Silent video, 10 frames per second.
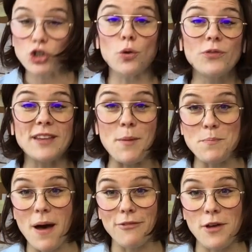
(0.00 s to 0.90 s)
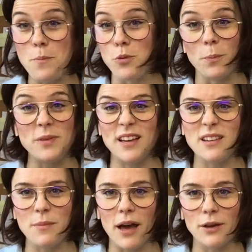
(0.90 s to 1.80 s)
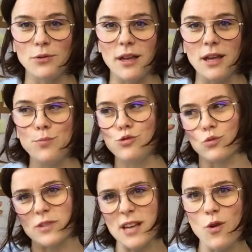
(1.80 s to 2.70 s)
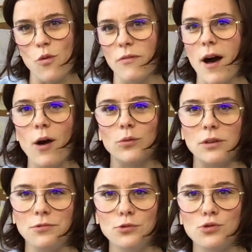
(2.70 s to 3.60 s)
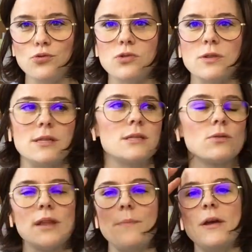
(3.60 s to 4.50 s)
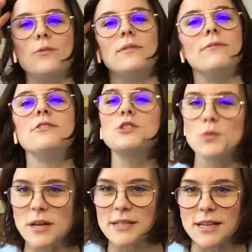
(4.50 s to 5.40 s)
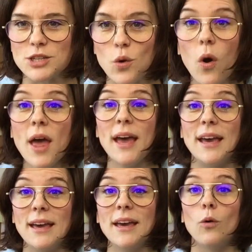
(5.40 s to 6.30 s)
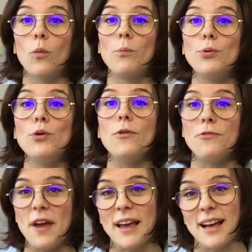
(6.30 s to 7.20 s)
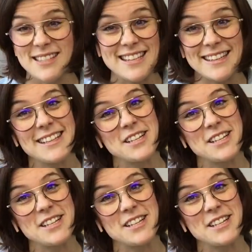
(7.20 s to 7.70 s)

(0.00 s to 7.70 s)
Je trouve ça parfait pour bien démarrer une année puisqu'on sait où on va, on est focus, c'est ce qu'on appelle une visualisation et on peut le faire grâce à cet